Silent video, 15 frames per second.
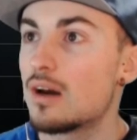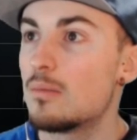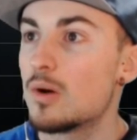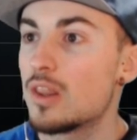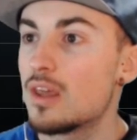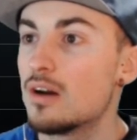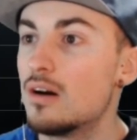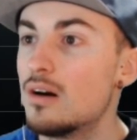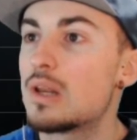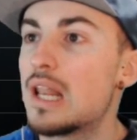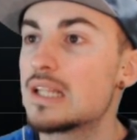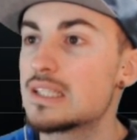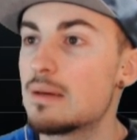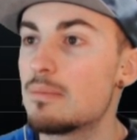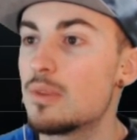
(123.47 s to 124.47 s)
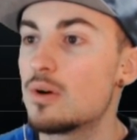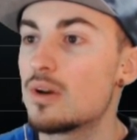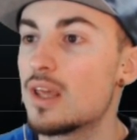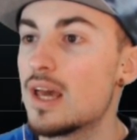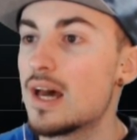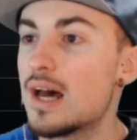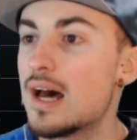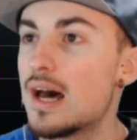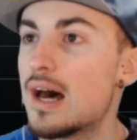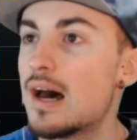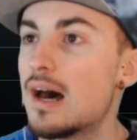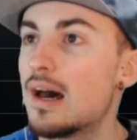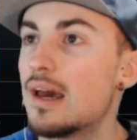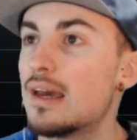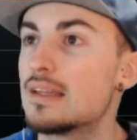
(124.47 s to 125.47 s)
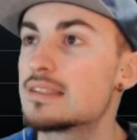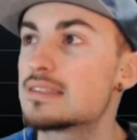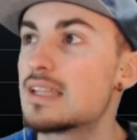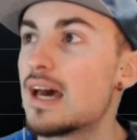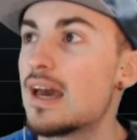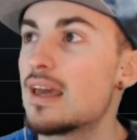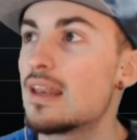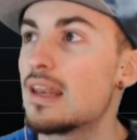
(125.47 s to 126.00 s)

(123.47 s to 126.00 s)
como digo, pues la Sampdoria está